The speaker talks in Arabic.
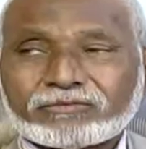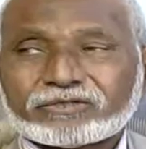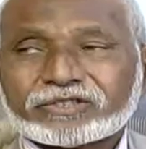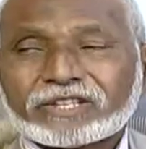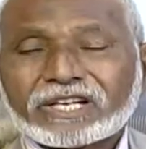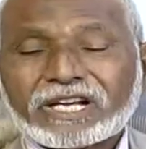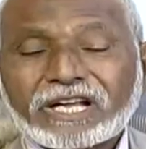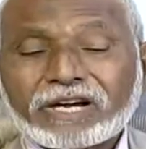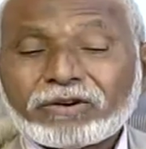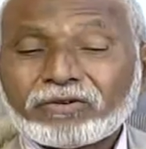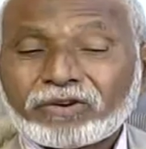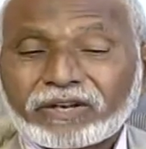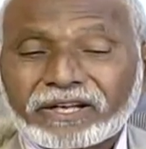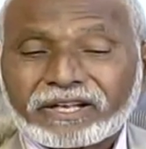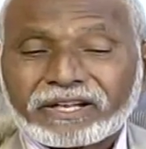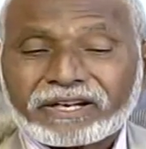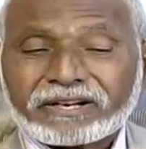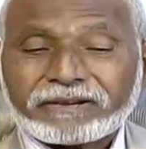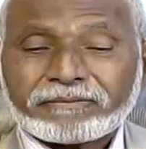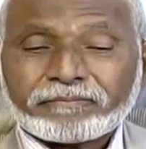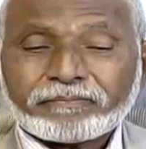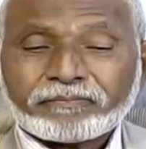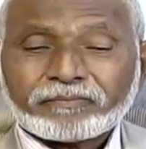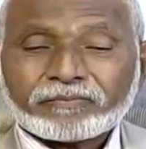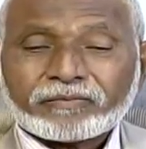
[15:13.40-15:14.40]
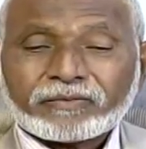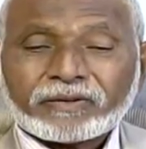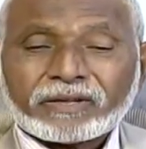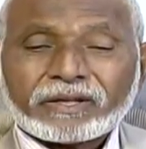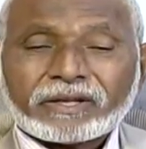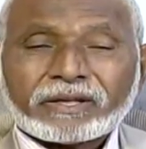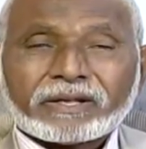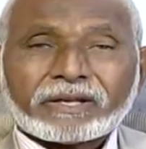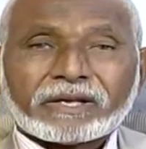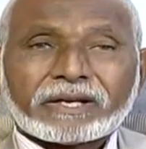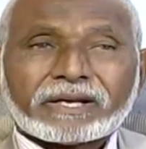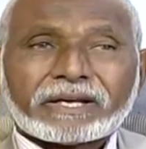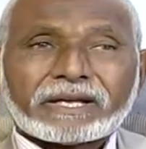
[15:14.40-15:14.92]
المسلحة وغيرها
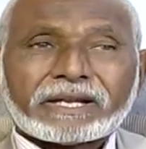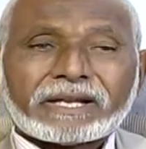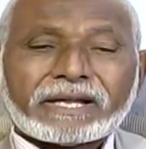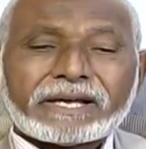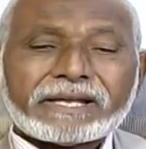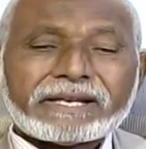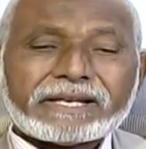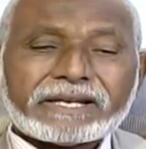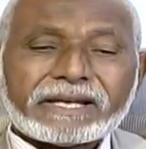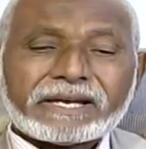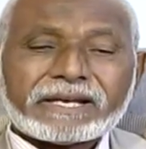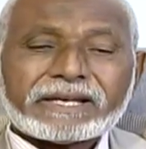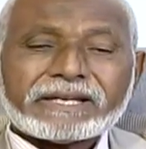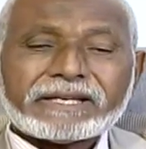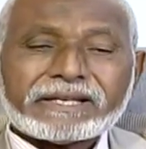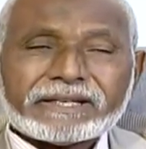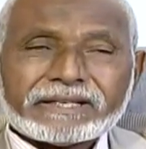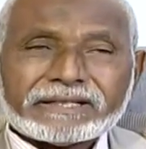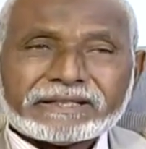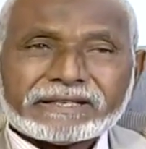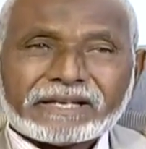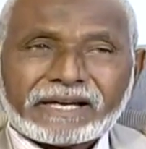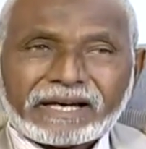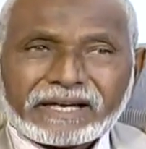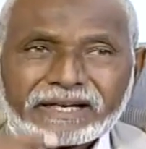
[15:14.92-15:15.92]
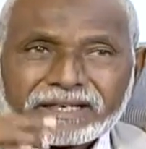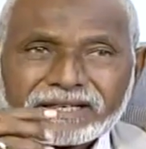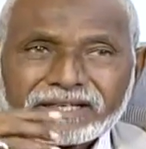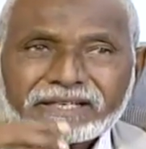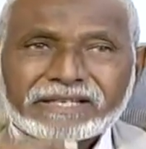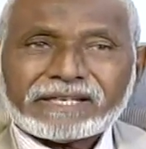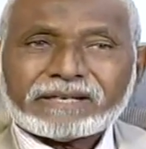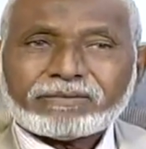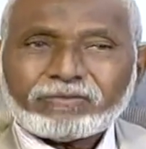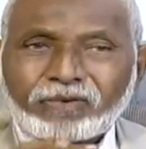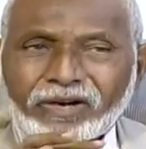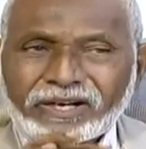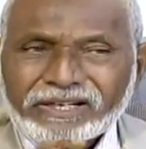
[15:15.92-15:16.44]
آه، لأنها هي عندها
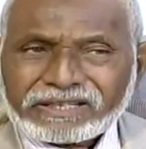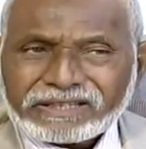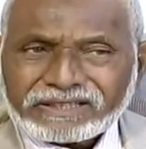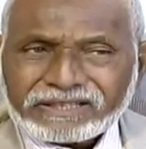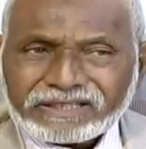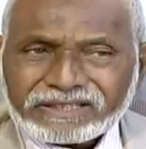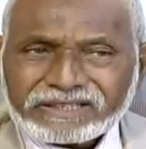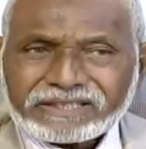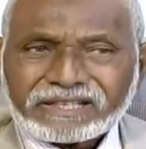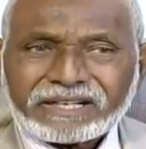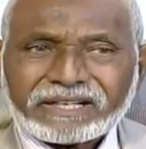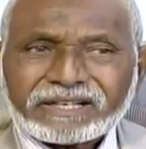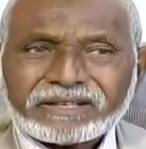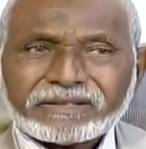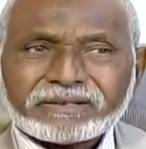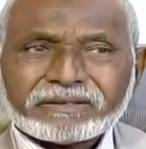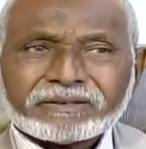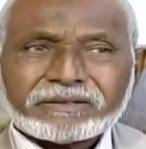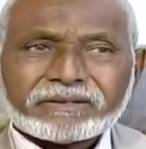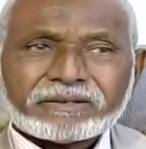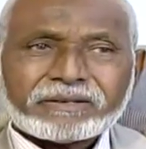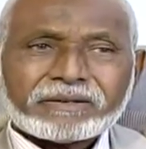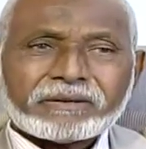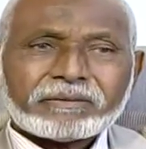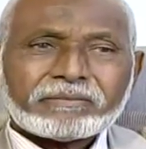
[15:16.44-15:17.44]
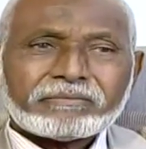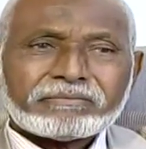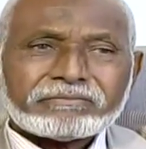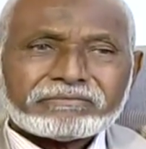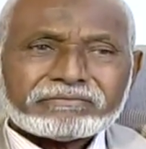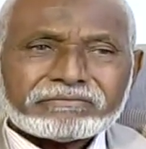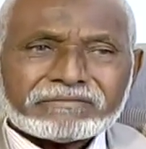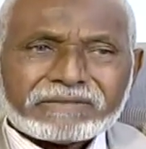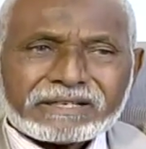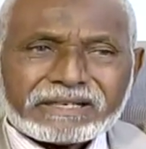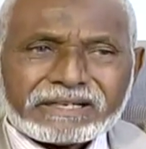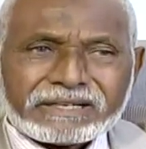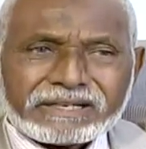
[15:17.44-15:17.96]
عقلية محددة
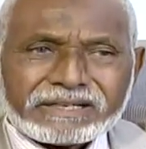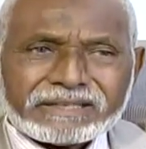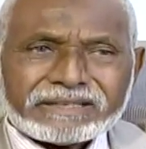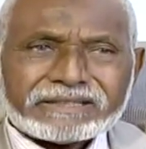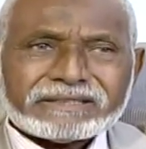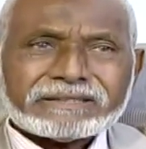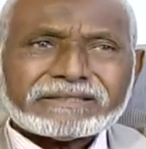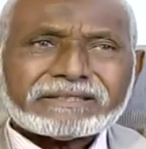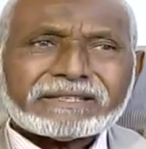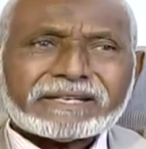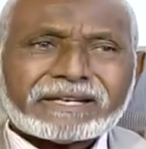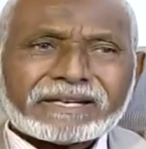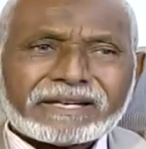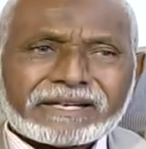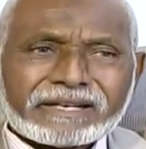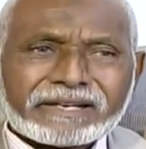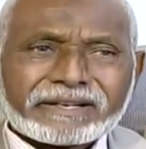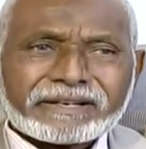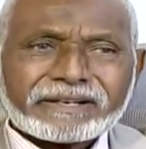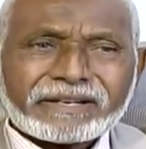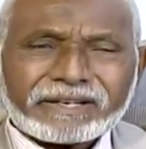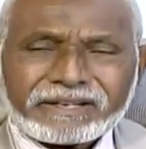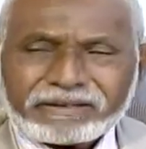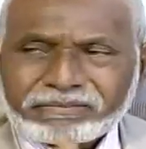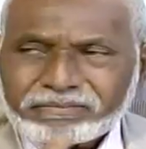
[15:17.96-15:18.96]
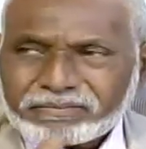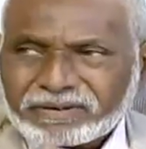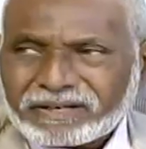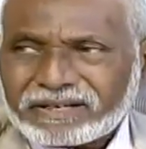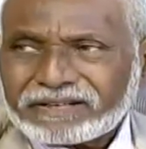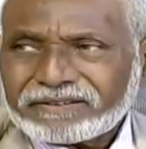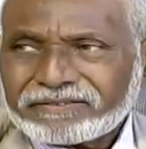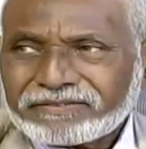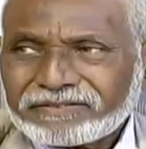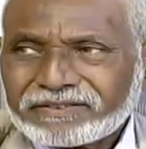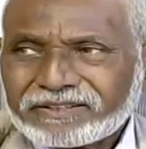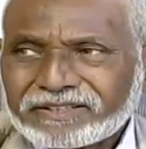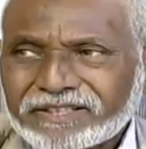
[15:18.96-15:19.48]
ما عندها رغبة
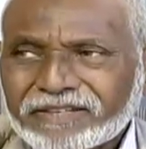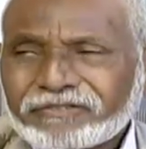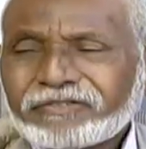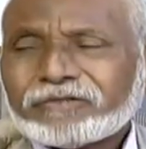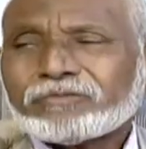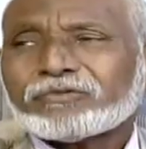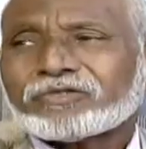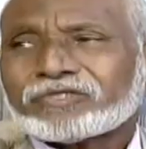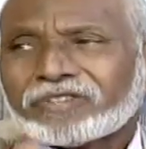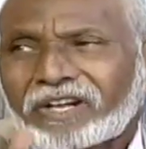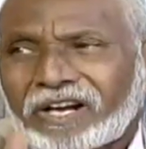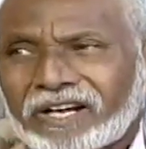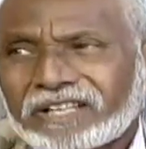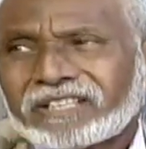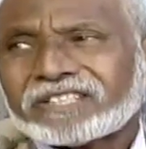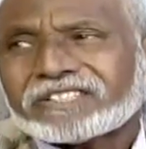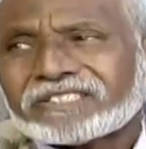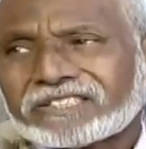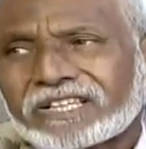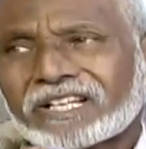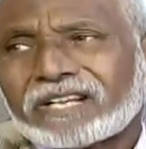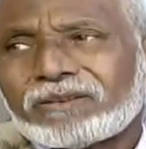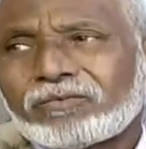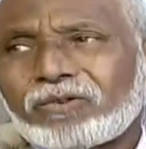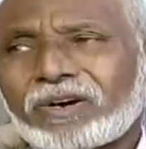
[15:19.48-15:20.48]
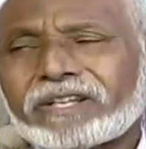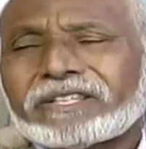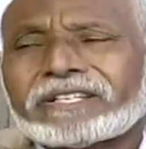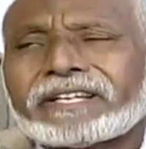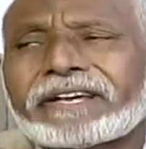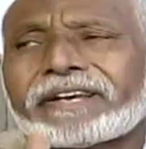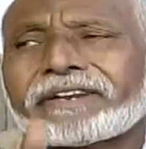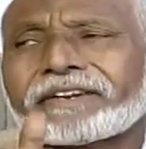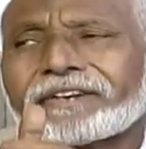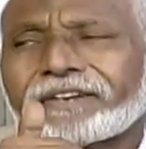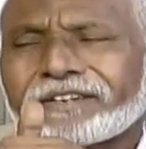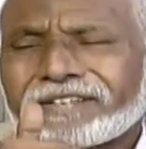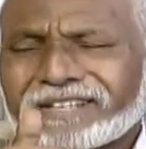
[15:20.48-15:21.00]
في دفع مستحقات السلام وهذا
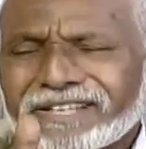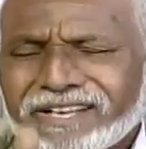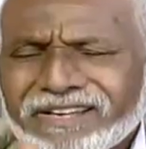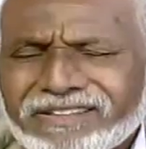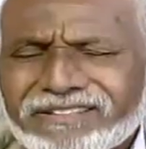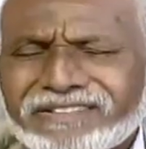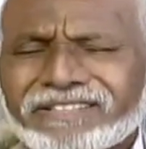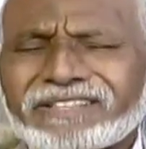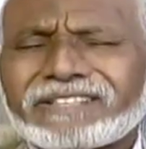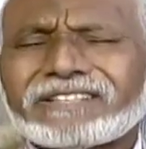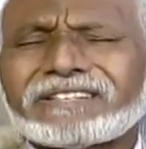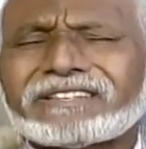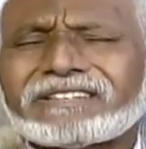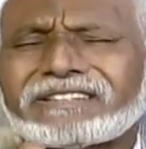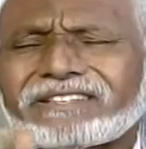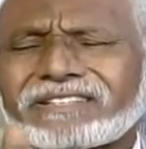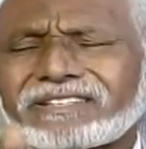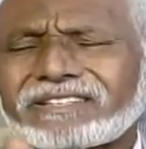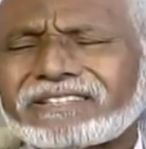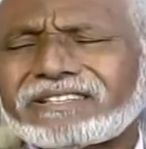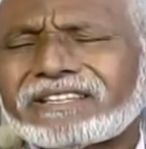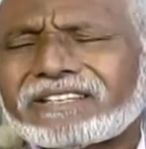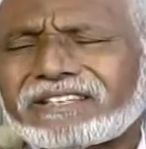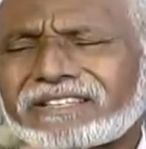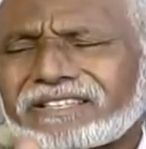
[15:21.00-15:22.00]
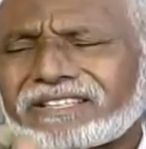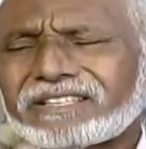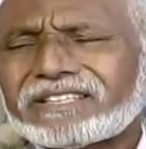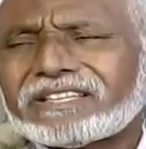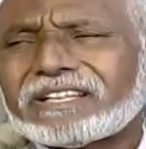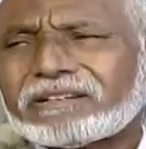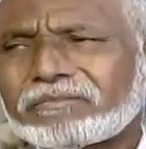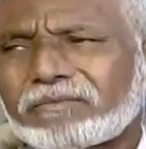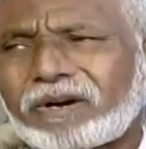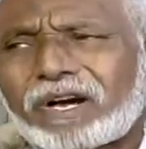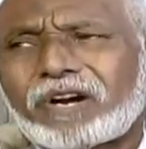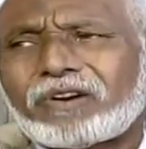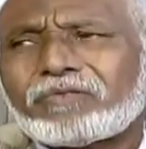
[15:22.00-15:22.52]
كررنا كثير جدا
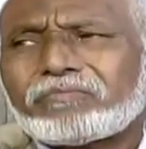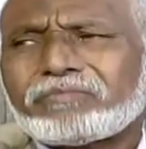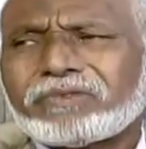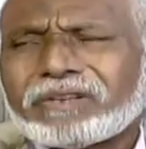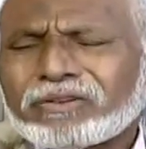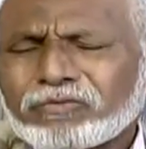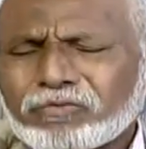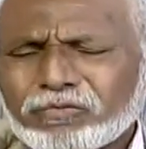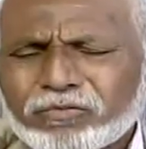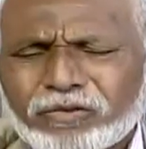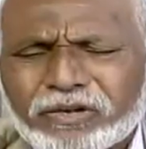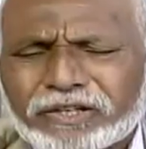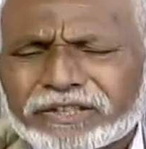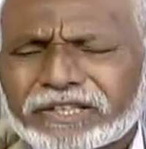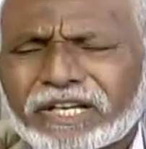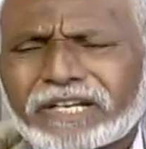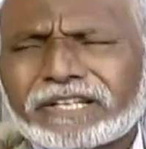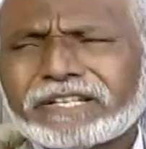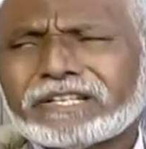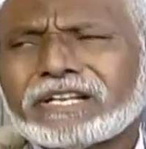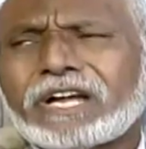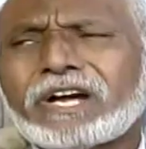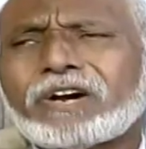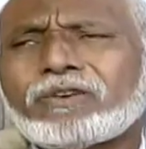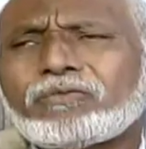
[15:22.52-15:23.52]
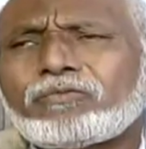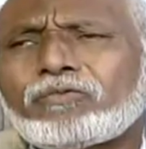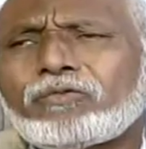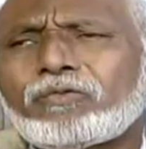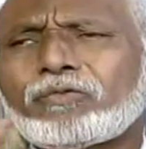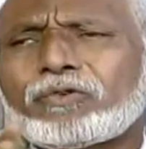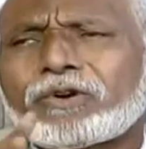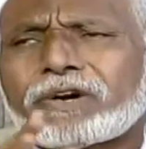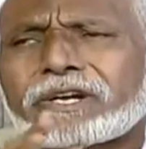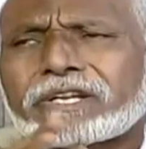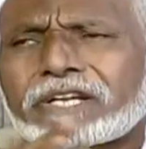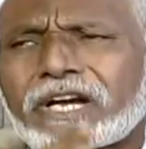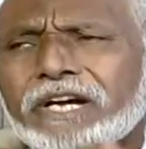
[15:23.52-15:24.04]
جدا معهم ووضحناهم
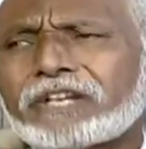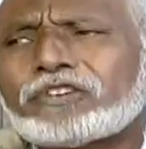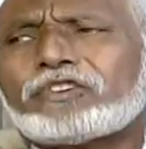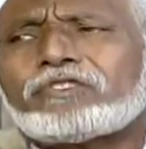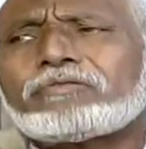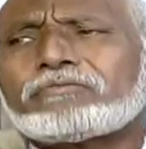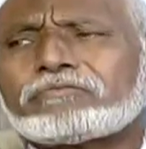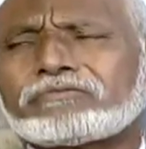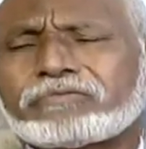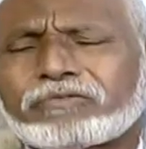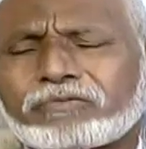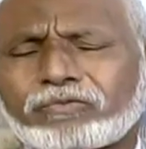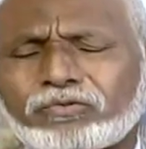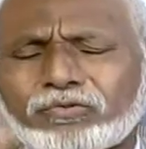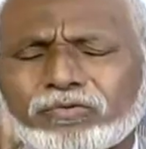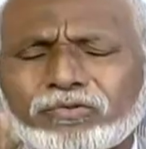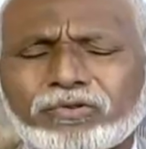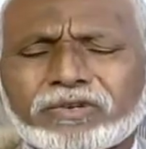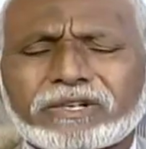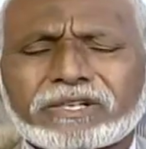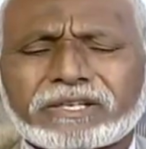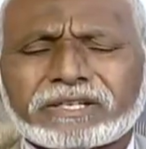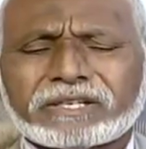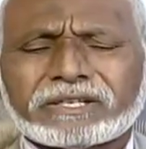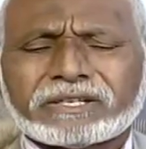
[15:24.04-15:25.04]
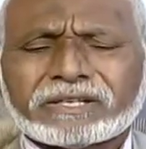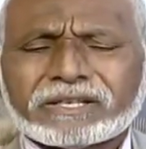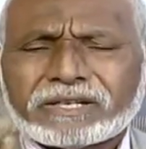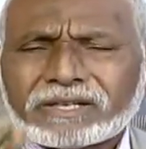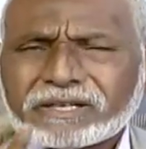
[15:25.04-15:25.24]
ووجهناهم بكل